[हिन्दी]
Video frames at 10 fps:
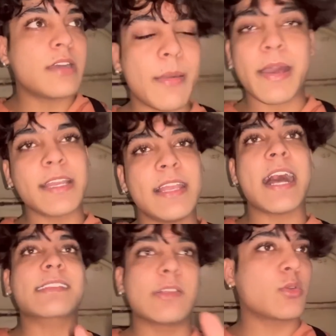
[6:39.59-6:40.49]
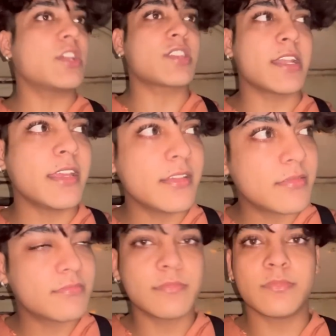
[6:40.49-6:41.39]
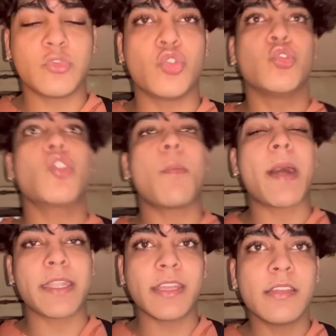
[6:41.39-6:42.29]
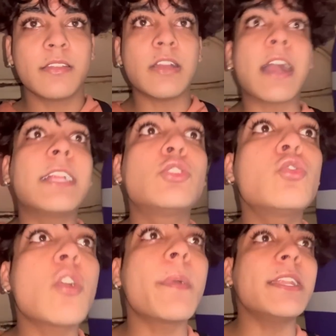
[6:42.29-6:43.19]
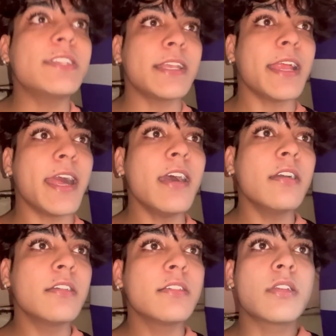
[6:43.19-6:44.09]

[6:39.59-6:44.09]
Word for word: हमारी लास्ट लोकेशन है जू चौपाटी अंदर जू चौपाटी चलना है हाँ?